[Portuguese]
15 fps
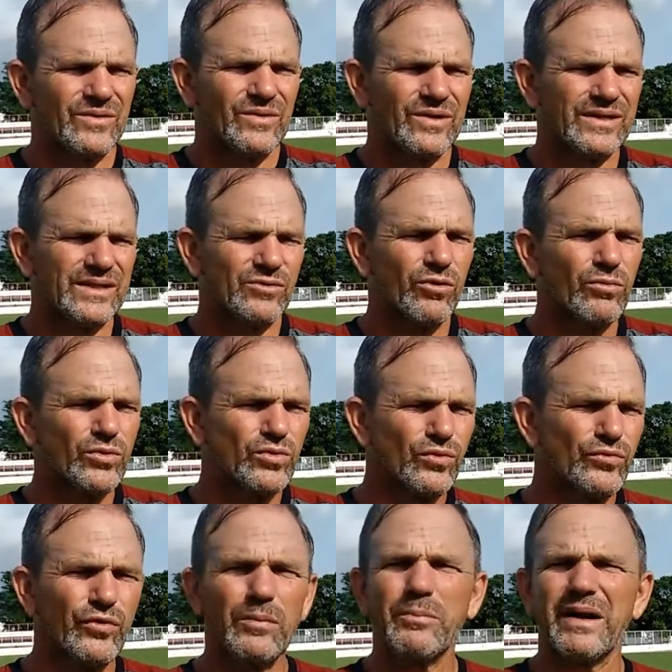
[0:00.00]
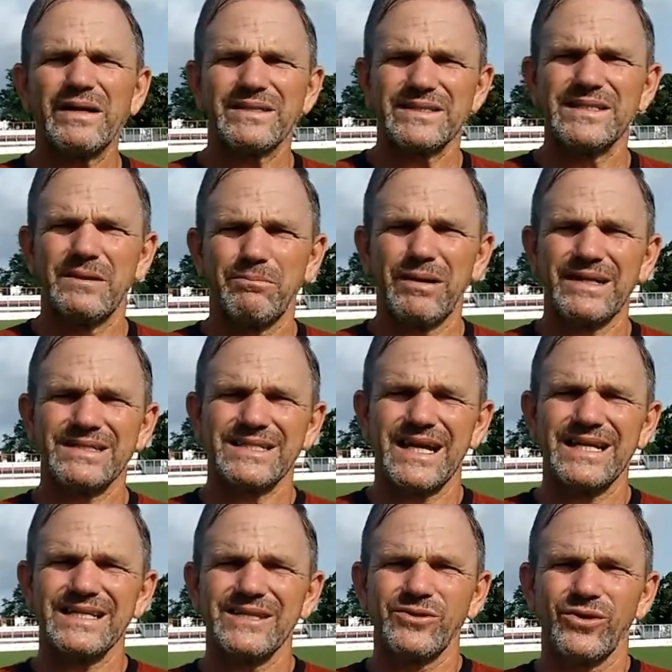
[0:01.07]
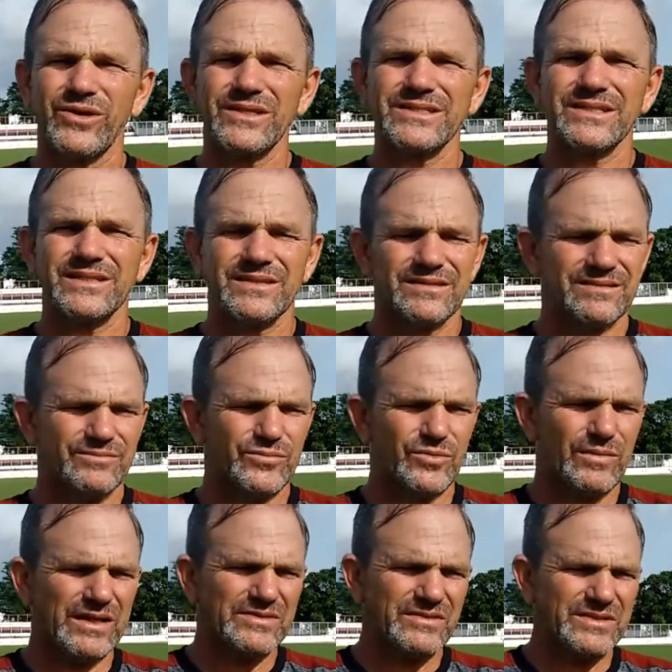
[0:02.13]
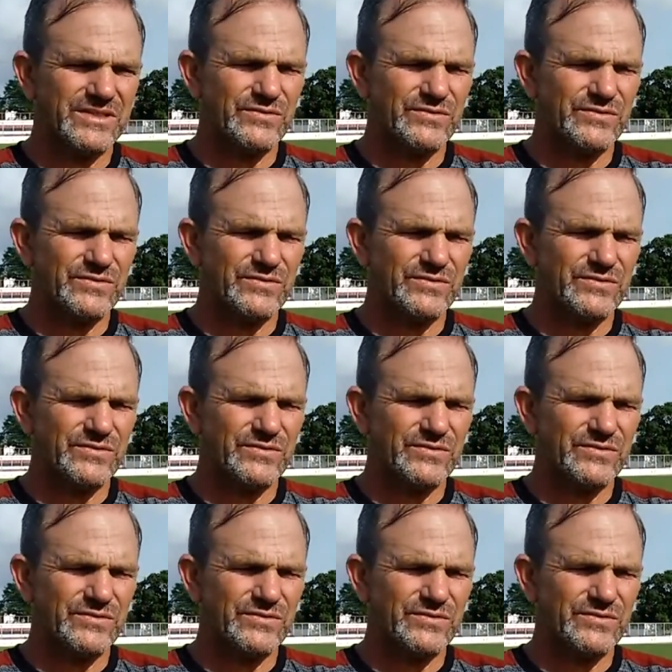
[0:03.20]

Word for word: Olha, como tu viu a partida passada nossa, por mais que